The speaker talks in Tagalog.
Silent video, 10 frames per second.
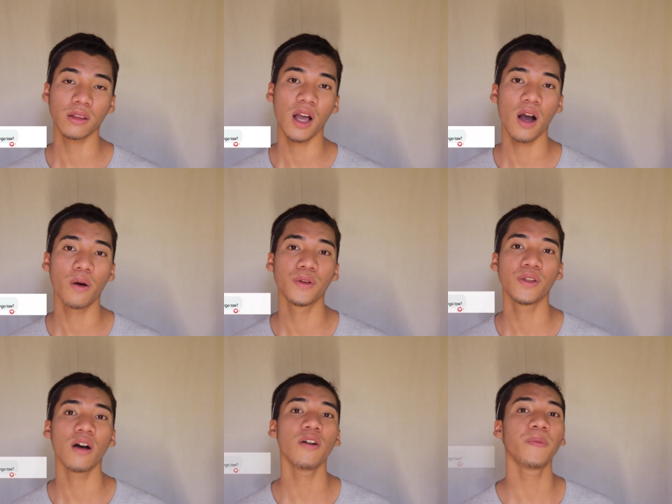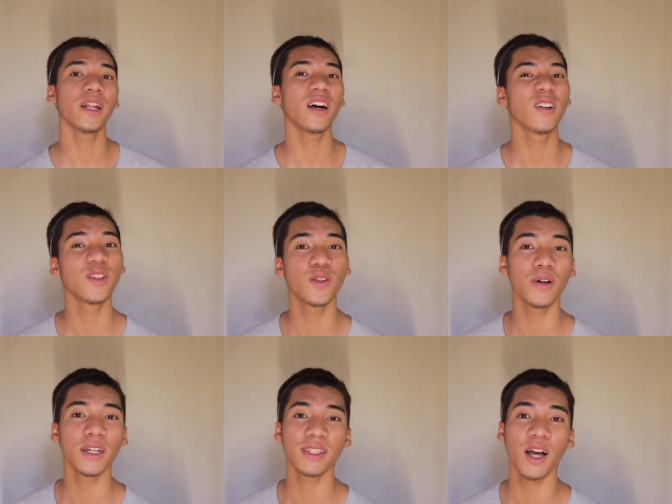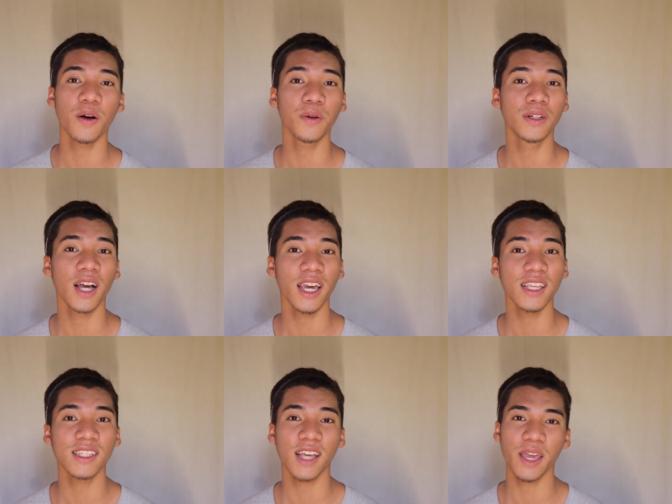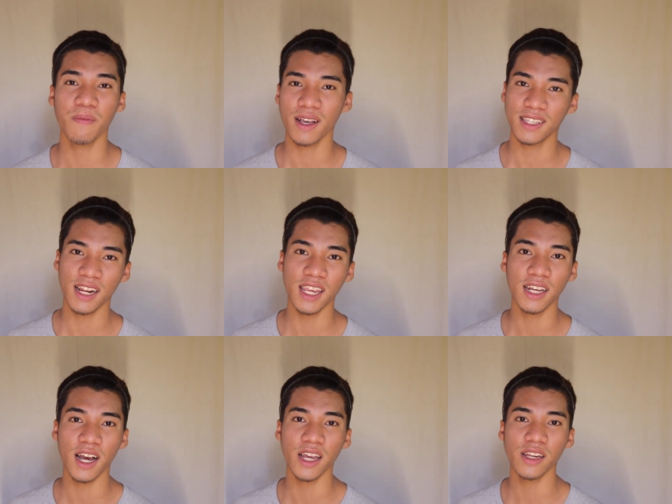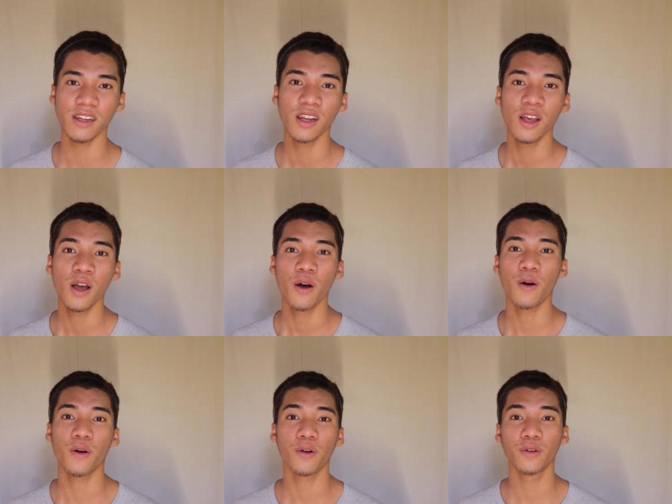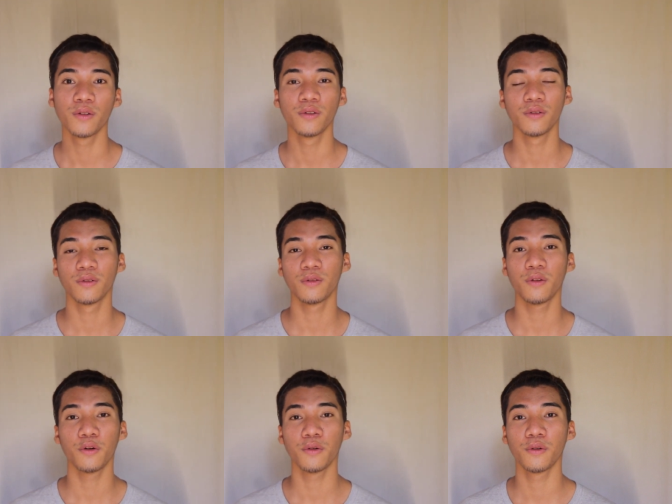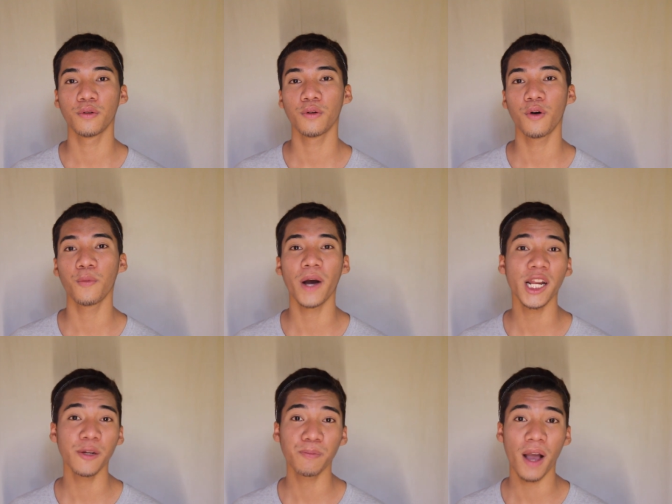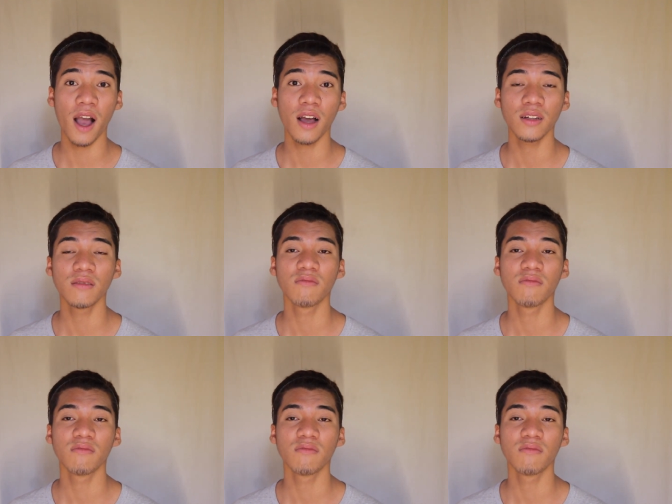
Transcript: tao. So akong pinakagusto nga tao guys kay masaligan og uban pa